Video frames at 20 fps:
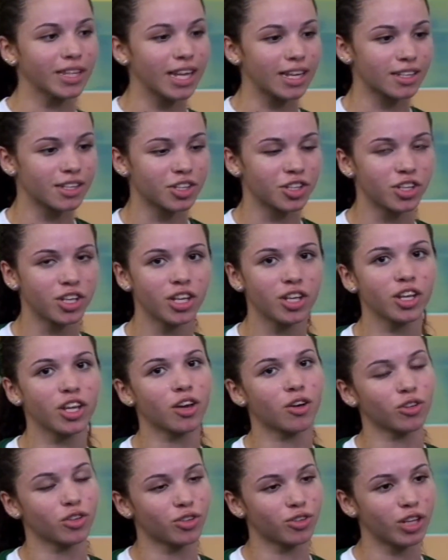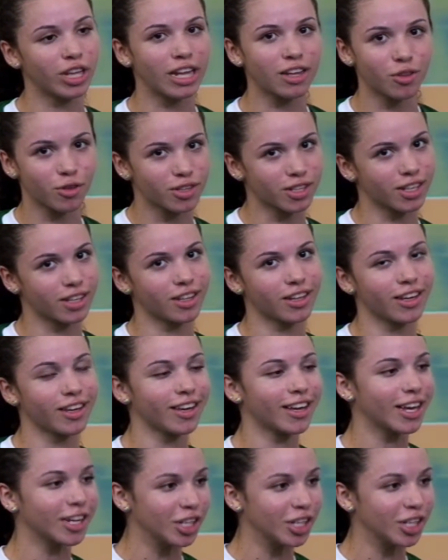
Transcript: que está assistindo e continue na torcida aí,